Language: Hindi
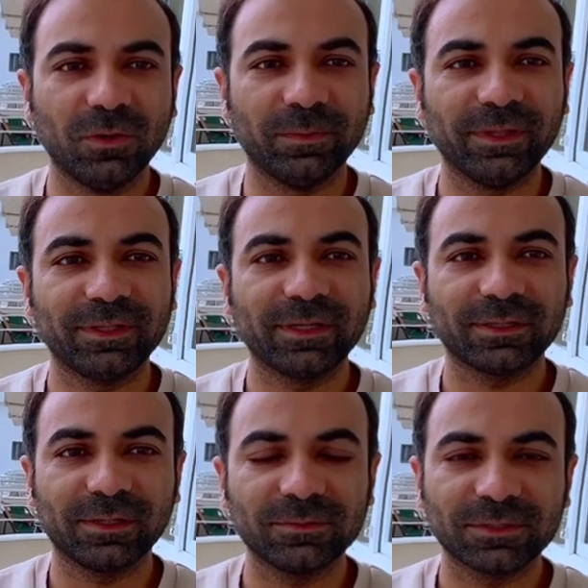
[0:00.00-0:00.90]
उम्मीद
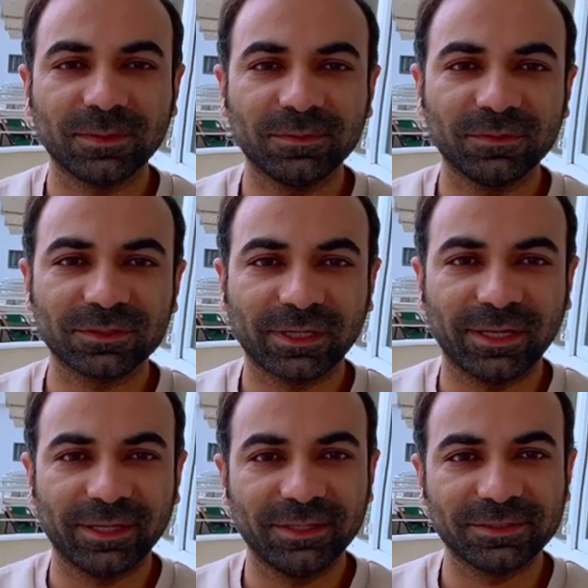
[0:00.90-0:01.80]
करता हूँ सब दोस्त
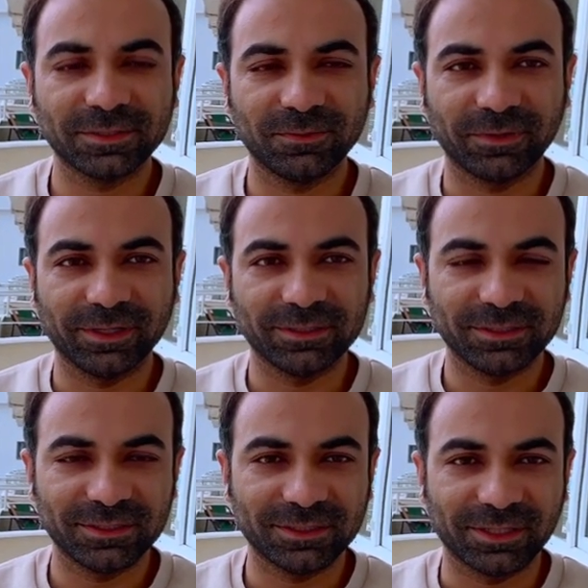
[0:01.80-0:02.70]
खैरियत से होंगे
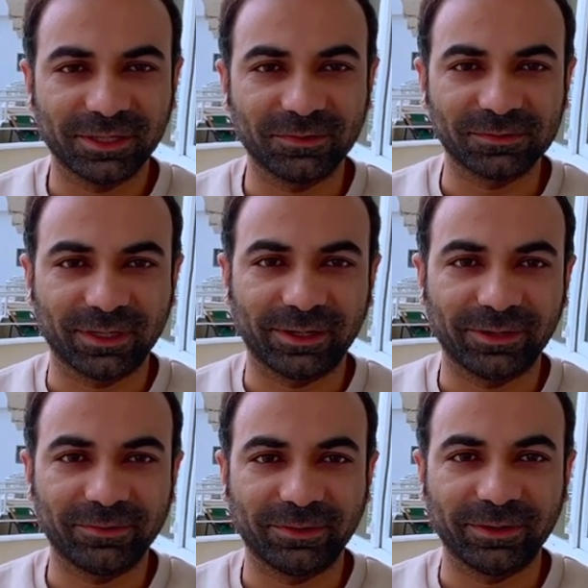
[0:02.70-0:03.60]
अच्छी ज़िंदगी गुजार
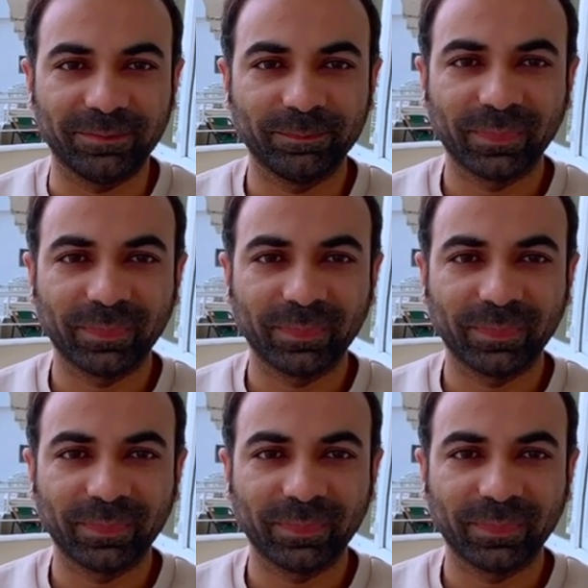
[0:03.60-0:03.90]
रहे होंगे